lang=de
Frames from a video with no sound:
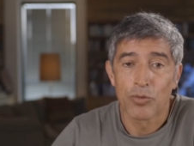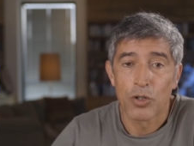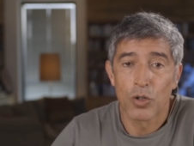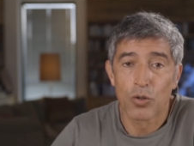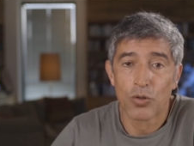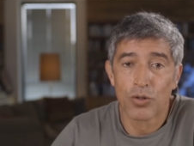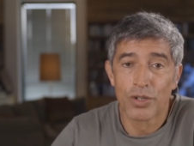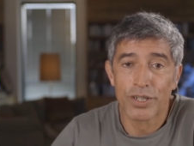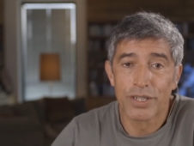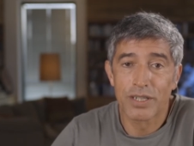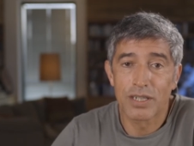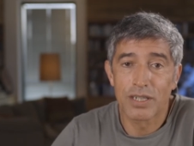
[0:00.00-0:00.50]

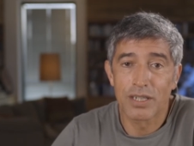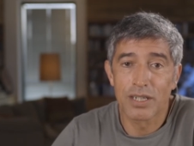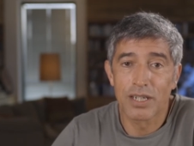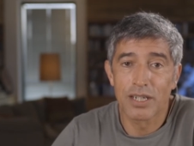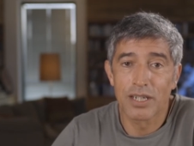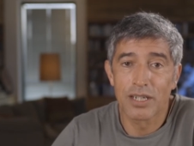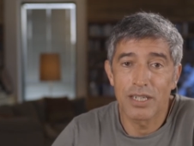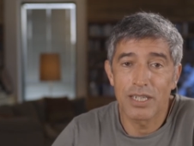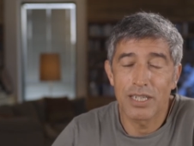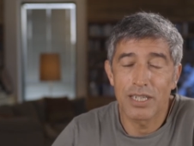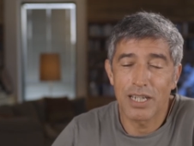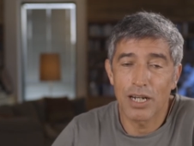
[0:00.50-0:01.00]
Und
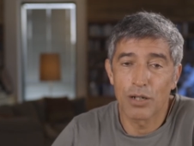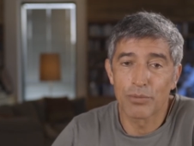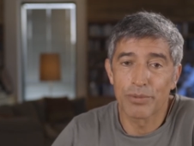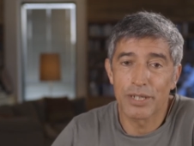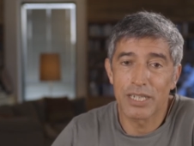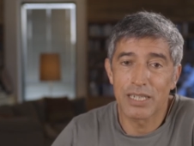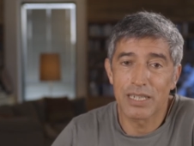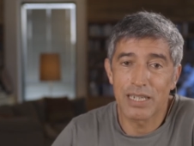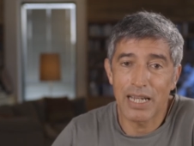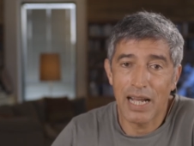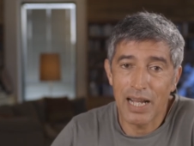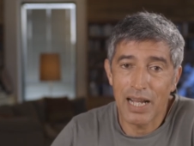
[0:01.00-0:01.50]
äh, ich glaube,
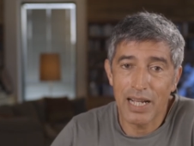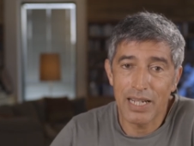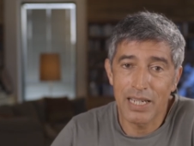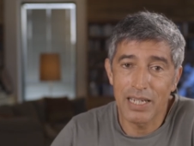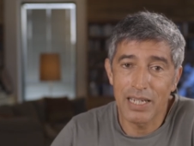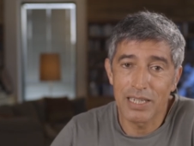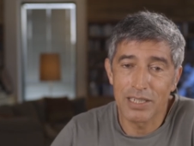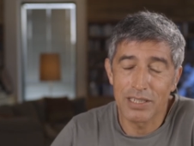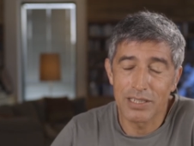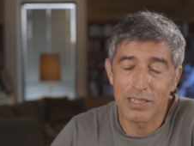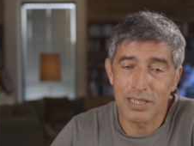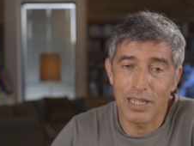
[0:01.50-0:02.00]
da
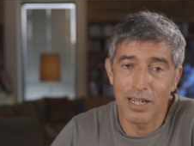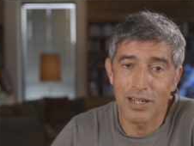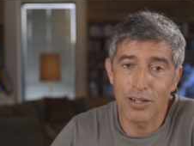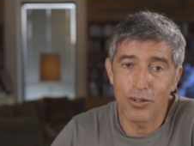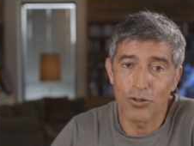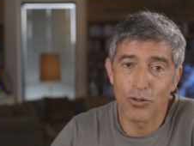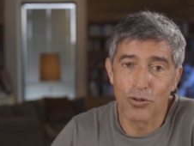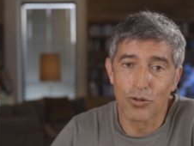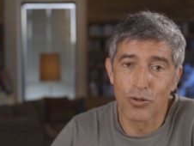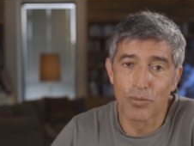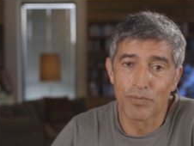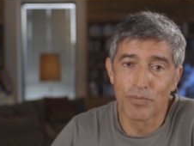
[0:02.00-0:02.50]
geht es
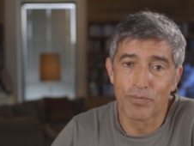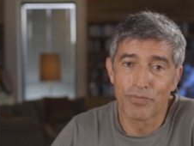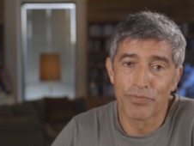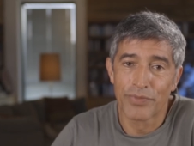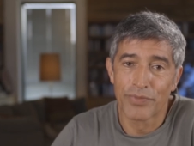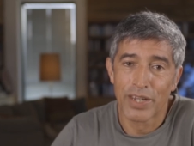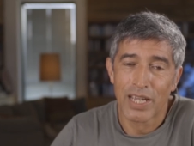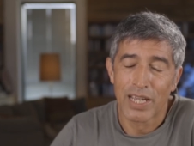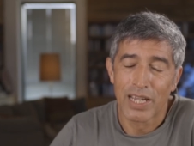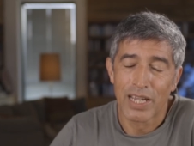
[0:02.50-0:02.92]
darum,